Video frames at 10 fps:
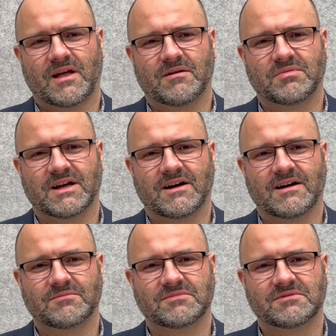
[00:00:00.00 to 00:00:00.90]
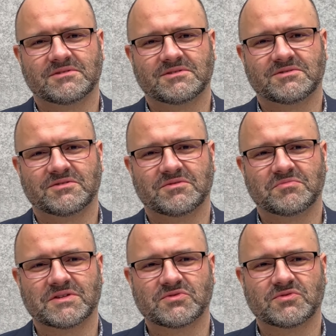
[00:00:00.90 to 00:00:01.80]
Abraham e,
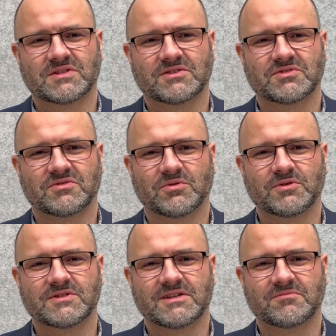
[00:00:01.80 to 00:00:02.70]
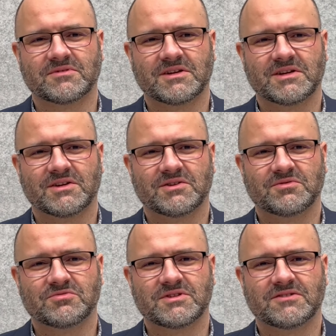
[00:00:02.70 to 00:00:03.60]
ma zostać ojcem
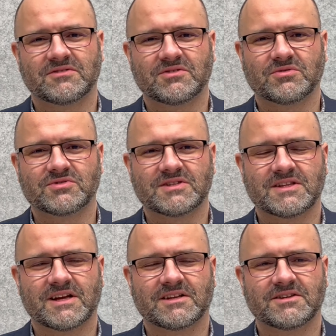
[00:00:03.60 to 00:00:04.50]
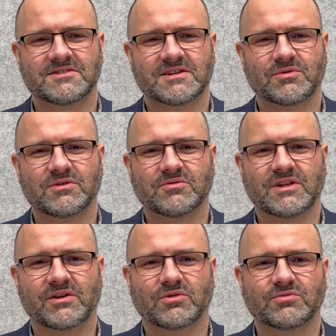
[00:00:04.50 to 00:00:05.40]
już nie tylko syna, ale i całego
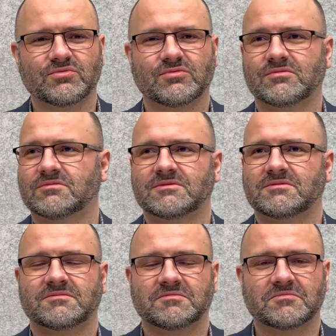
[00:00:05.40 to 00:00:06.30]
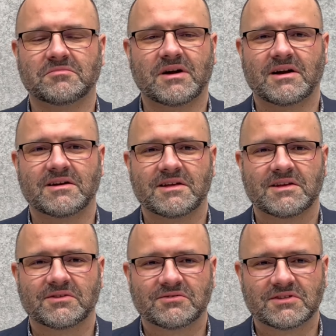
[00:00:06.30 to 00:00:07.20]
narodu. Ma
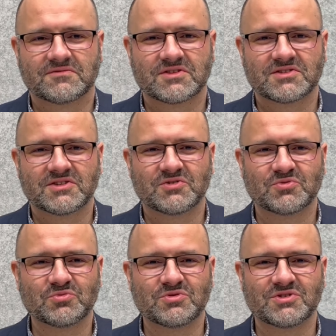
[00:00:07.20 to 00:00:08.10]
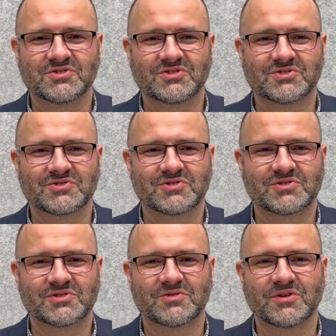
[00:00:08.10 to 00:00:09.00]
tych wszystkich ludzi, tych,
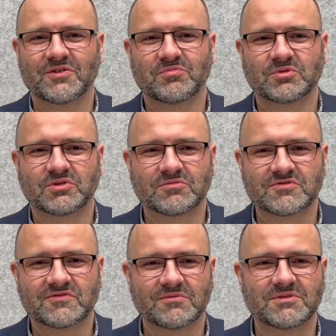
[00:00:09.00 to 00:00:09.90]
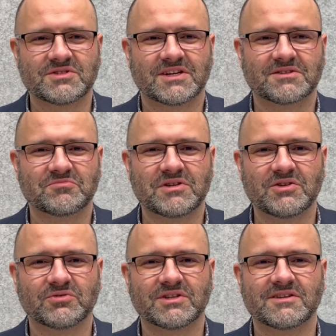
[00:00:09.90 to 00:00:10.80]
tego jego potomstwa być jak
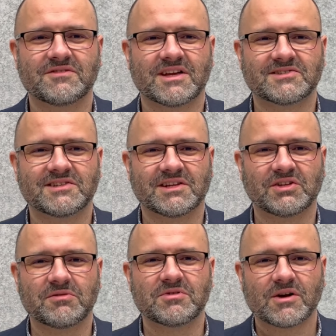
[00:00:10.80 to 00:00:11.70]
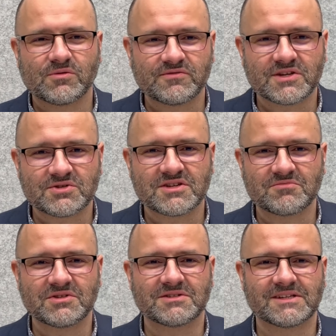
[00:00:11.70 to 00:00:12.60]
miliony gwiazd na niebie, a uwierzcie
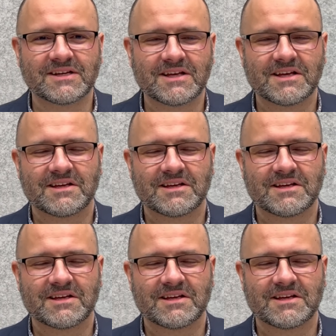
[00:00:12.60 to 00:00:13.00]
mi, że